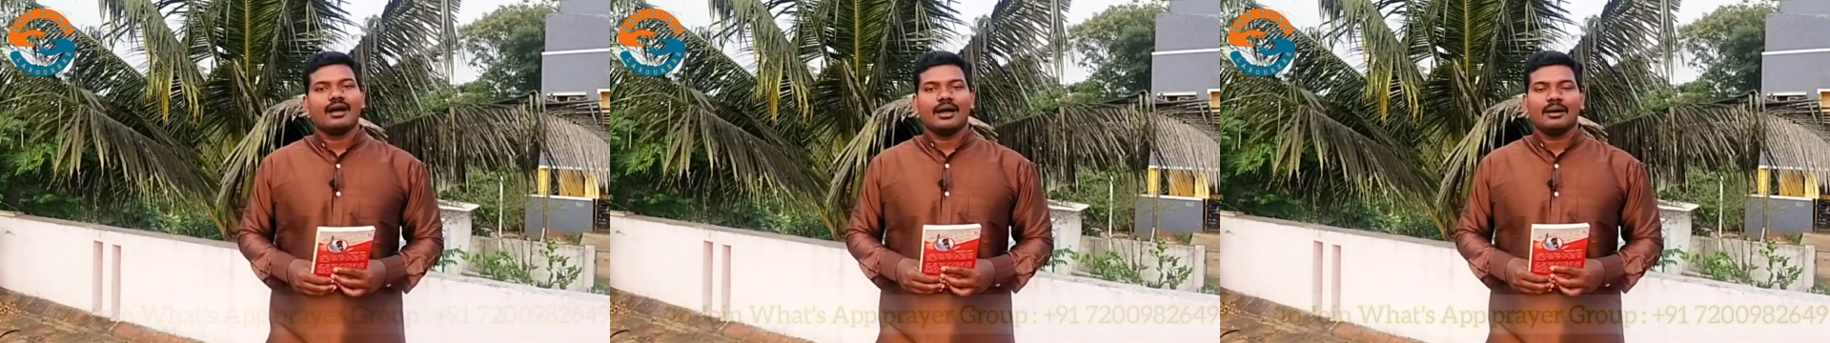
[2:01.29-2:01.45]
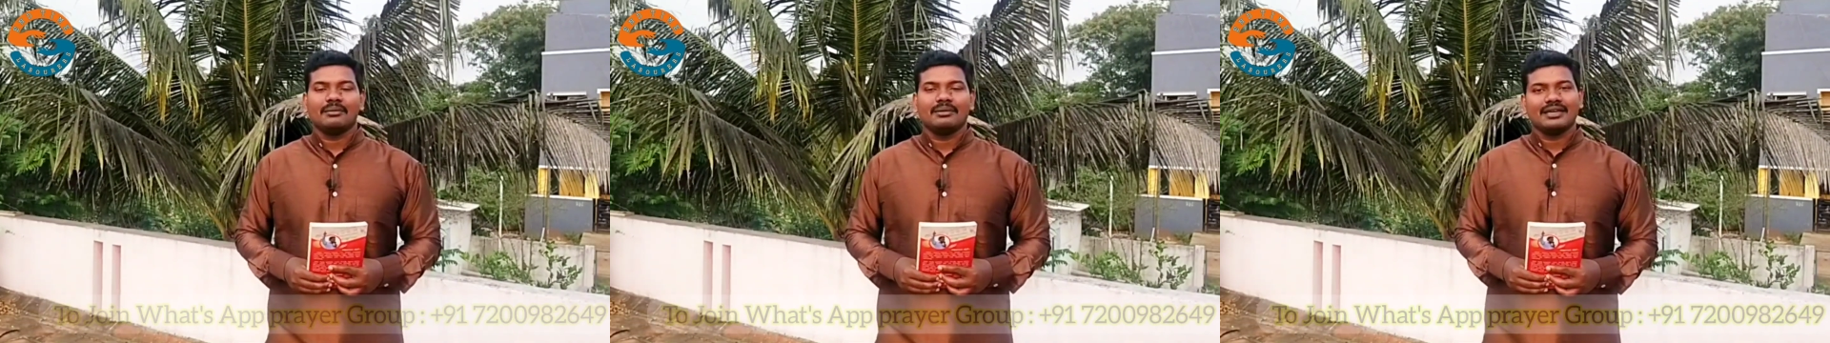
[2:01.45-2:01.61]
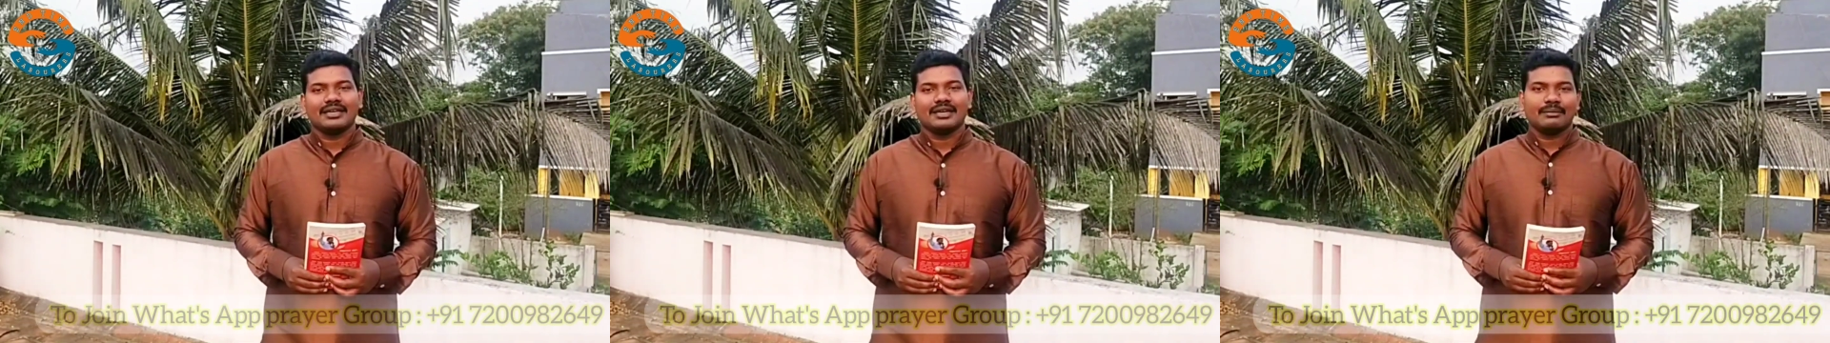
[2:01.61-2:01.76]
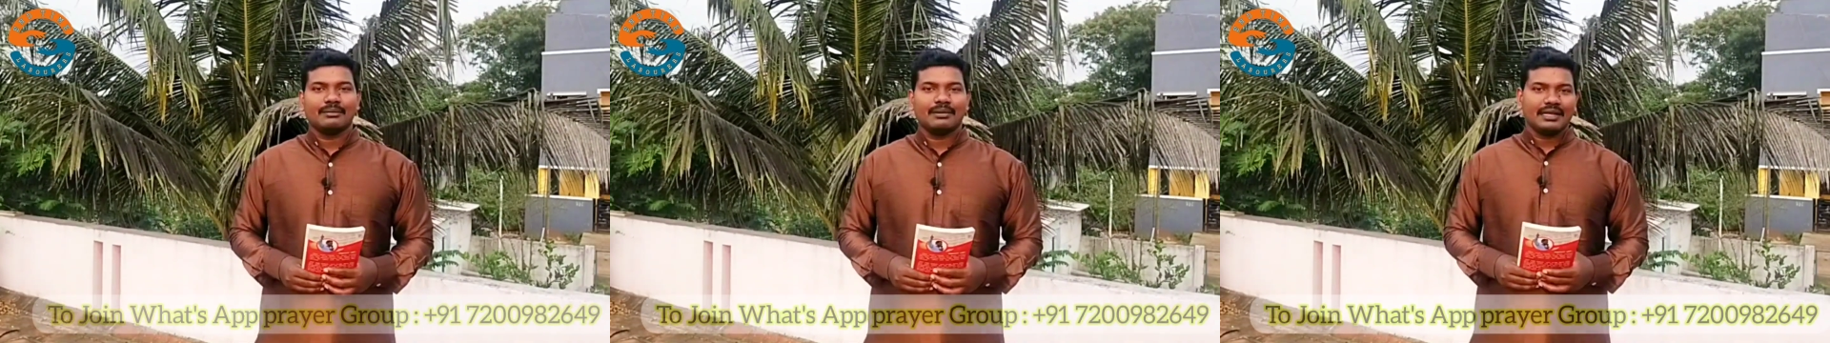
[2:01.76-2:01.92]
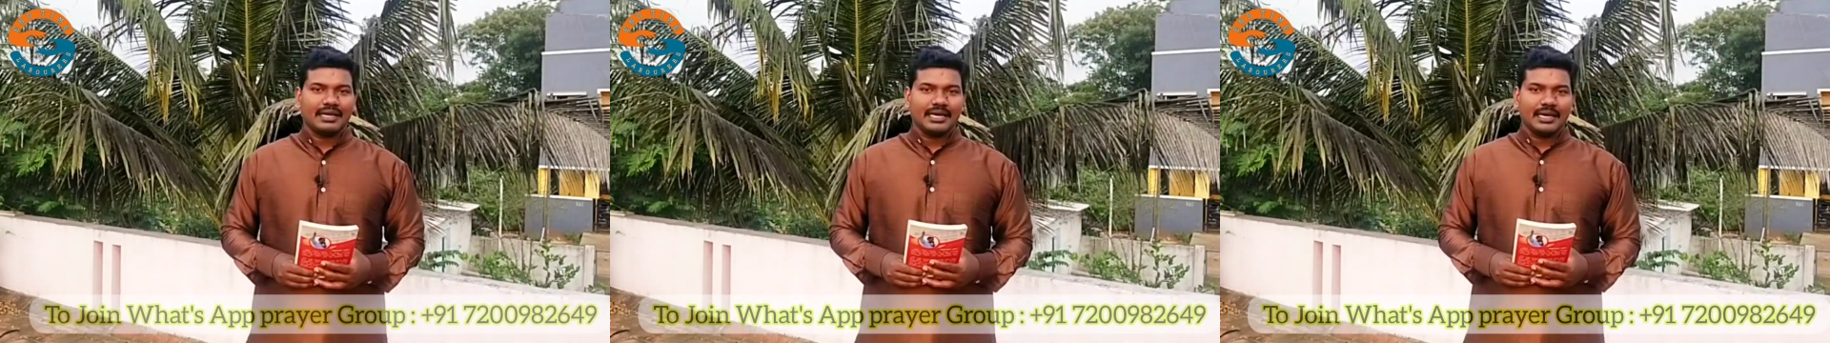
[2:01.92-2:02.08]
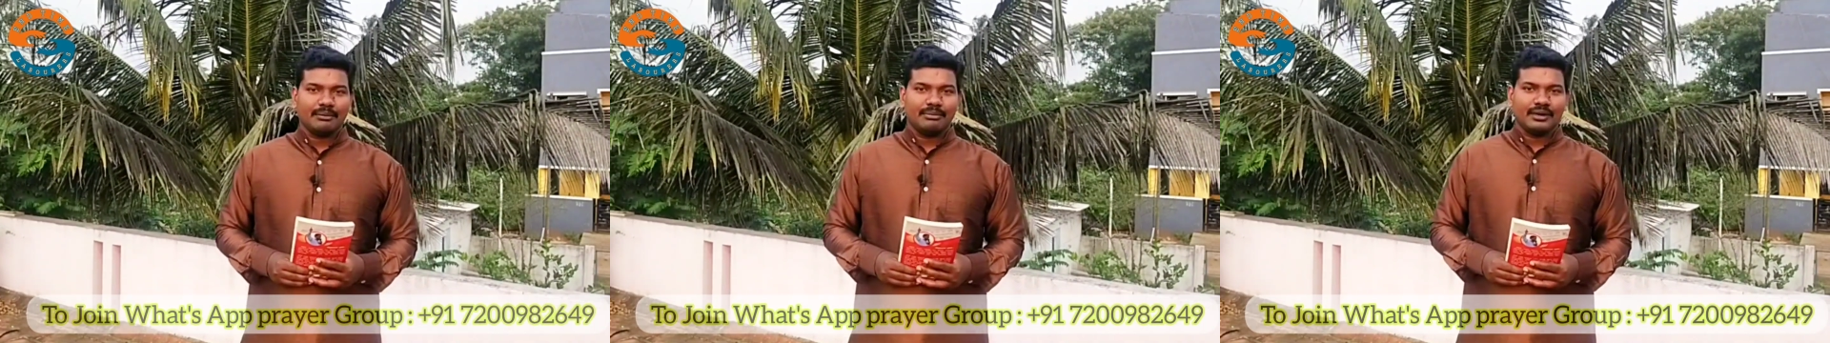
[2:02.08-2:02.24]
அப்படிங்கிற
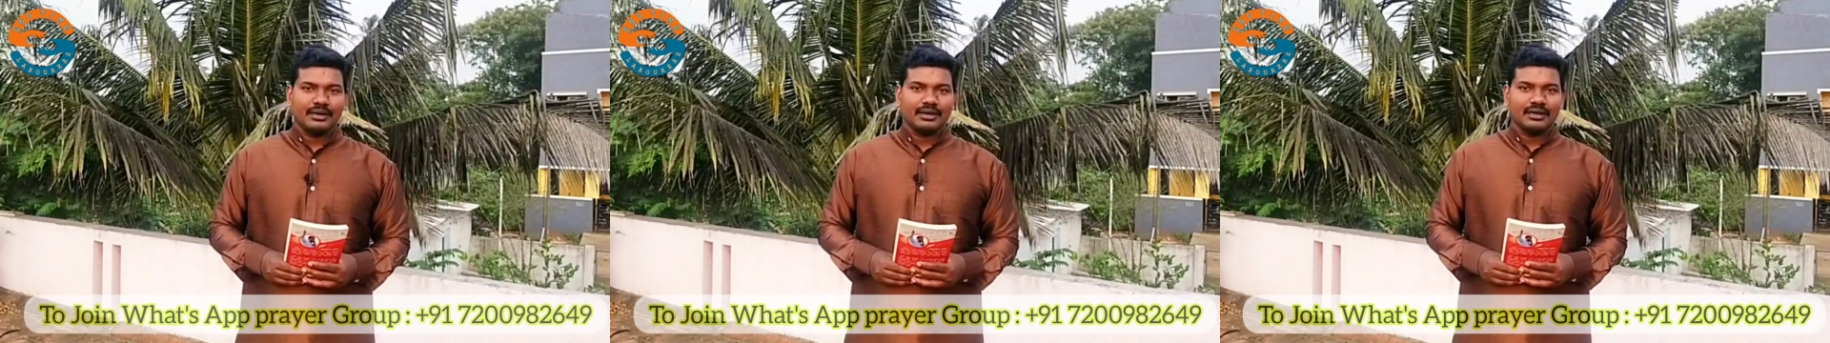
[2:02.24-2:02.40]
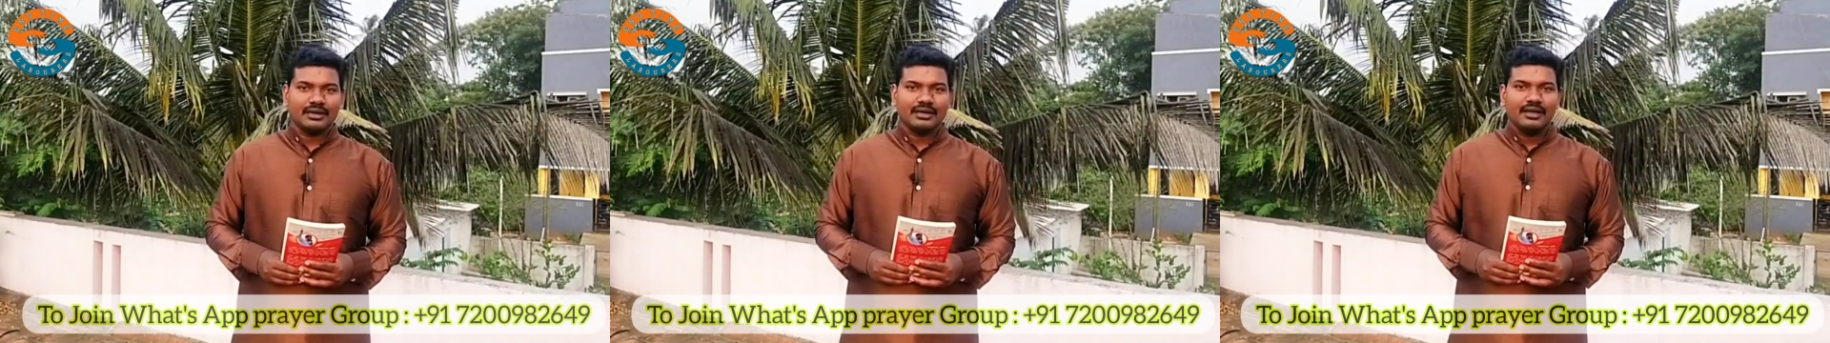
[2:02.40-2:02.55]
மாதிரி கேட்பாங்க